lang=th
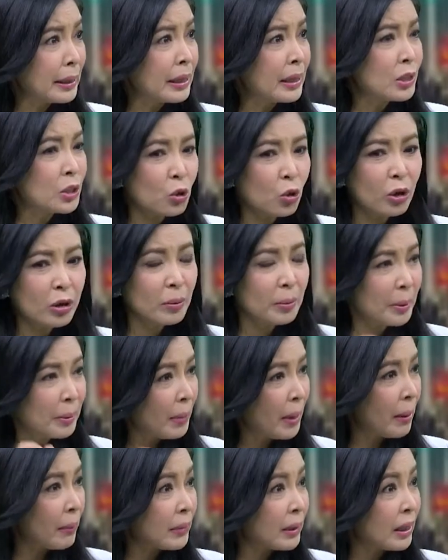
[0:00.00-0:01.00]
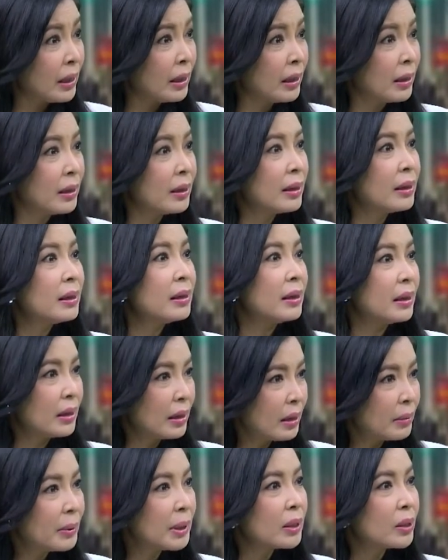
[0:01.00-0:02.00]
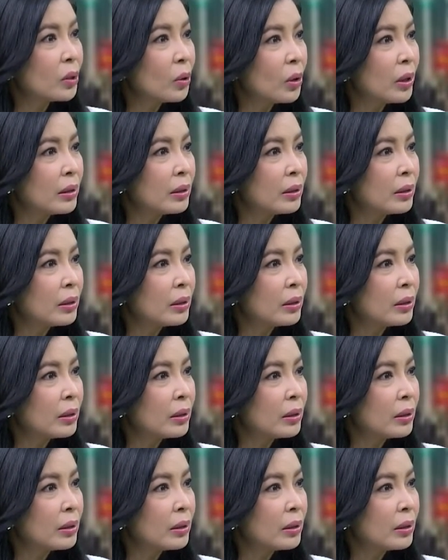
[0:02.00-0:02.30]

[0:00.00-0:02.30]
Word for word: งนี้โจทย์เราเป็นแบบนี้อย่างนี้เป็นต้